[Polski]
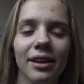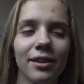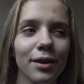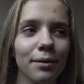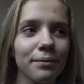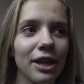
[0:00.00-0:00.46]

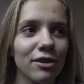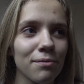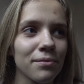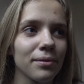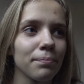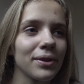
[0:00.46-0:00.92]
do mnie, że
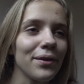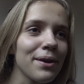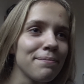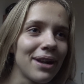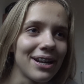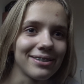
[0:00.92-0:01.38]
podała
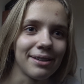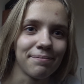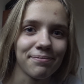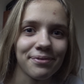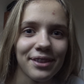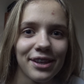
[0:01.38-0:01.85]
jej
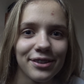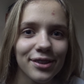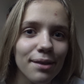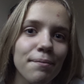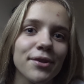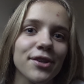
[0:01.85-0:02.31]
balsam.
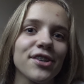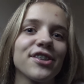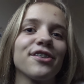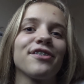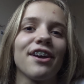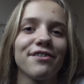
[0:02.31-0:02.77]
No to
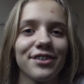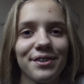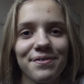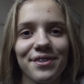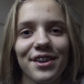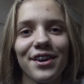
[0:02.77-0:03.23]
podchodzę do szafy,